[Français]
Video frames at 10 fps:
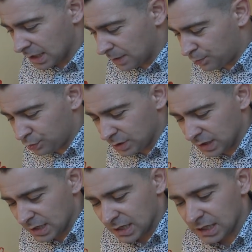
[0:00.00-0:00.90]
Et
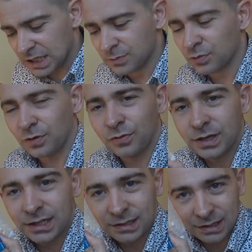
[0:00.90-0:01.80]
puis, ils m'ont
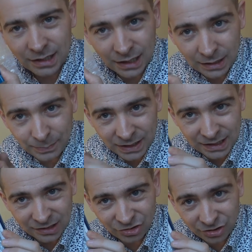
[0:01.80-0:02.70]
envoyé un
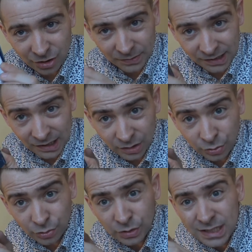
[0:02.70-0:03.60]
package comme ça
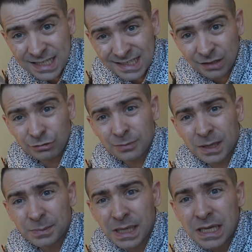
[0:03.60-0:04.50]
de 10 circuits
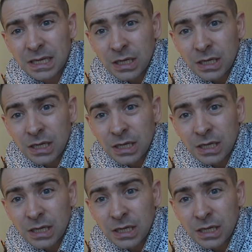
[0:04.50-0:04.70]
imprimés